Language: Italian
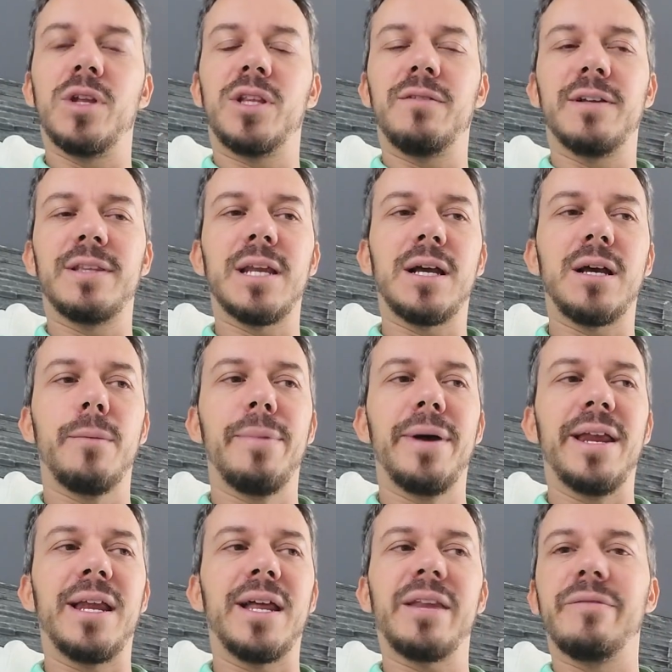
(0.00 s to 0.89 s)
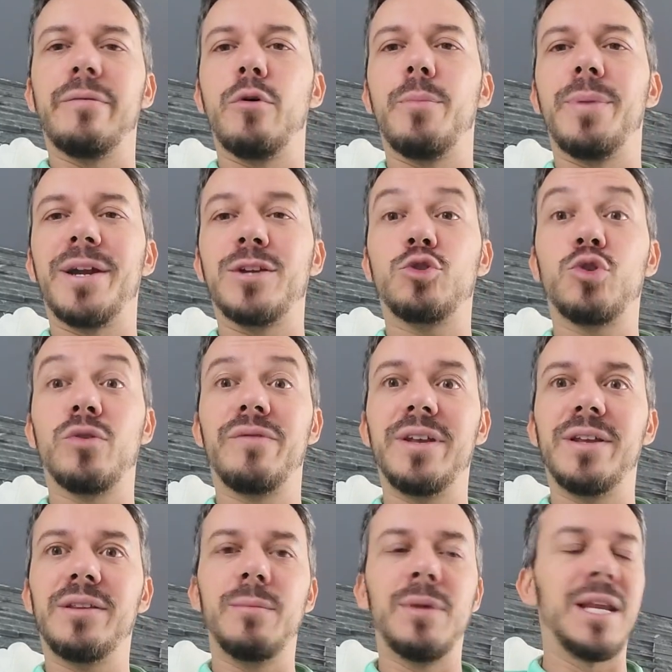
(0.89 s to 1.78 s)
attivate la campanella, arriviamo presto,
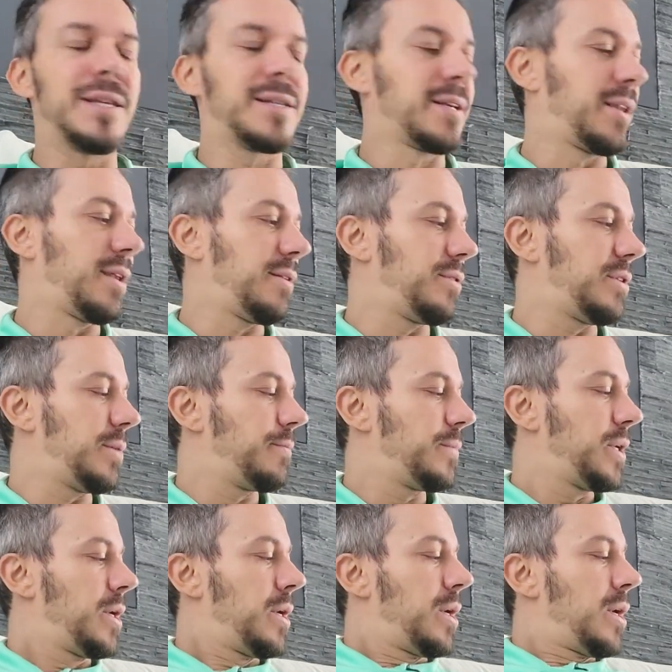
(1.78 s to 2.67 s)
20.000 iscritti.